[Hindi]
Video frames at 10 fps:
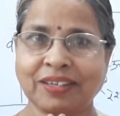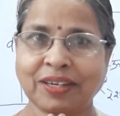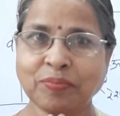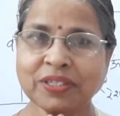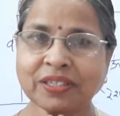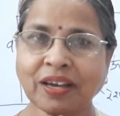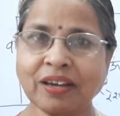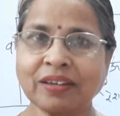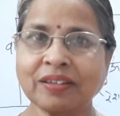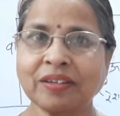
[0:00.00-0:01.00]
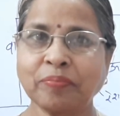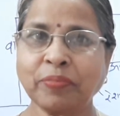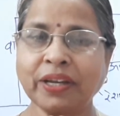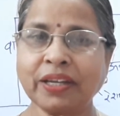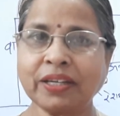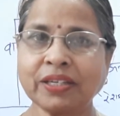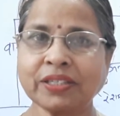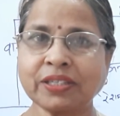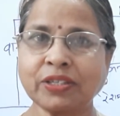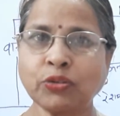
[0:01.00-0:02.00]
नमस्कार मेरे इस
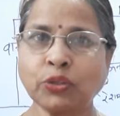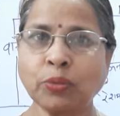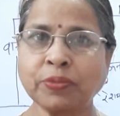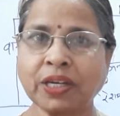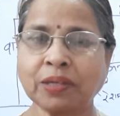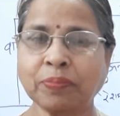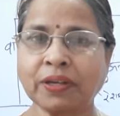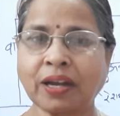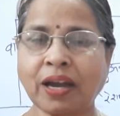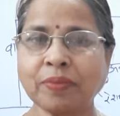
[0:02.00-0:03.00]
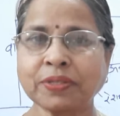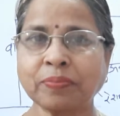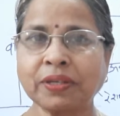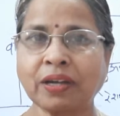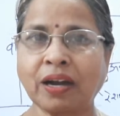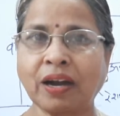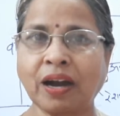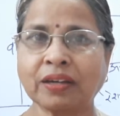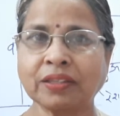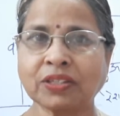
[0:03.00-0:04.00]
YouTube चैनल पर आप सभी का
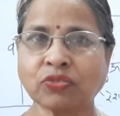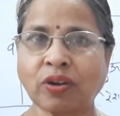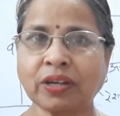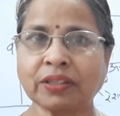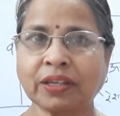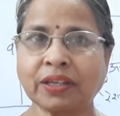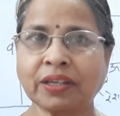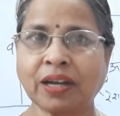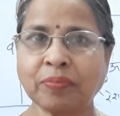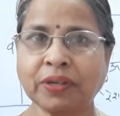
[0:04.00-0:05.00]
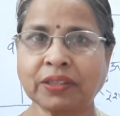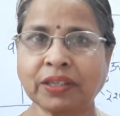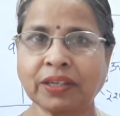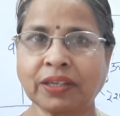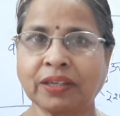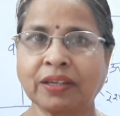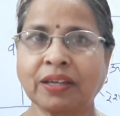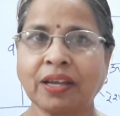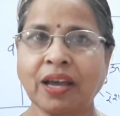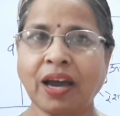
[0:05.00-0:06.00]
हार्दिक स्वागत है अभिनंदन है
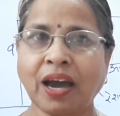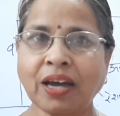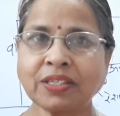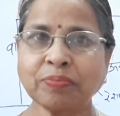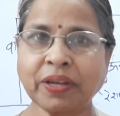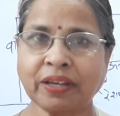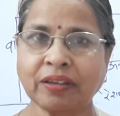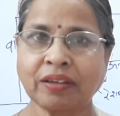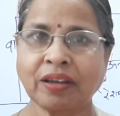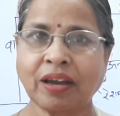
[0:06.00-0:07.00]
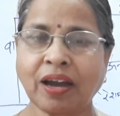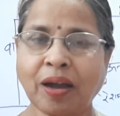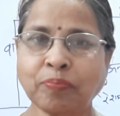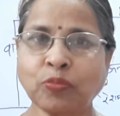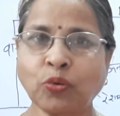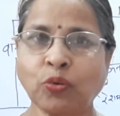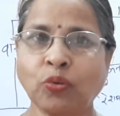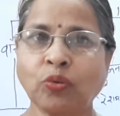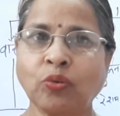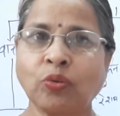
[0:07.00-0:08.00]
आज मैं आपको
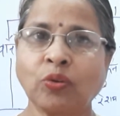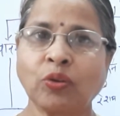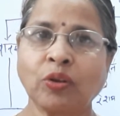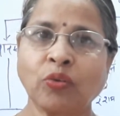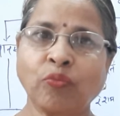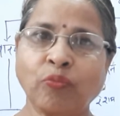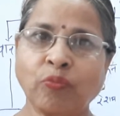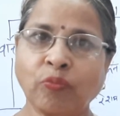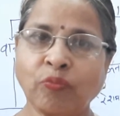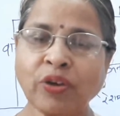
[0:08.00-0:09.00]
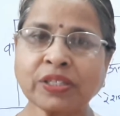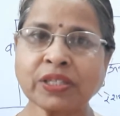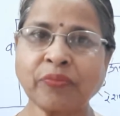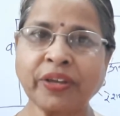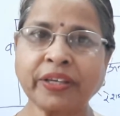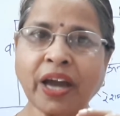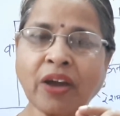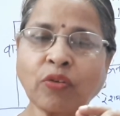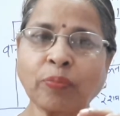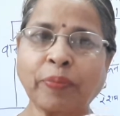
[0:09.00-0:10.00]
वस्त्र
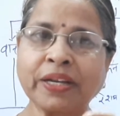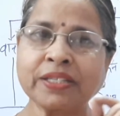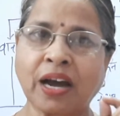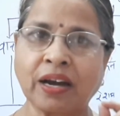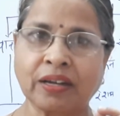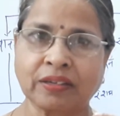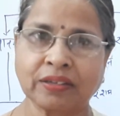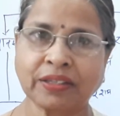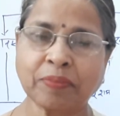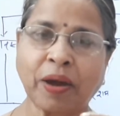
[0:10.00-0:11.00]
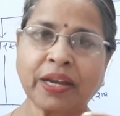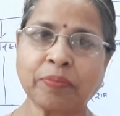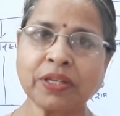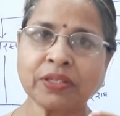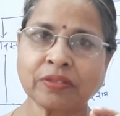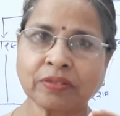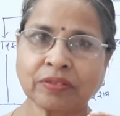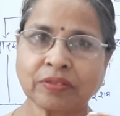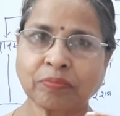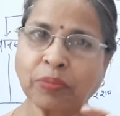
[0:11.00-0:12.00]
विज्ञान और परिधान के बारे में
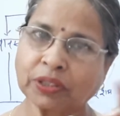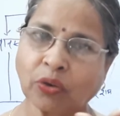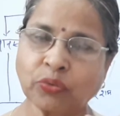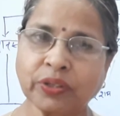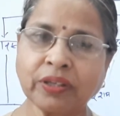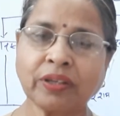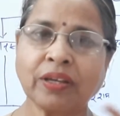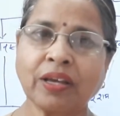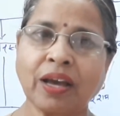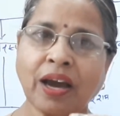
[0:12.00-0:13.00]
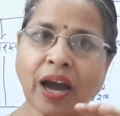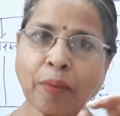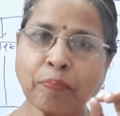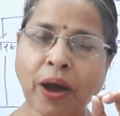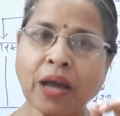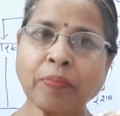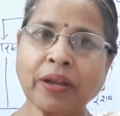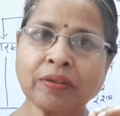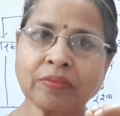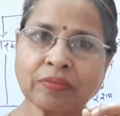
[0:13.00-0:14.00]
बताऊंगी आप बार बार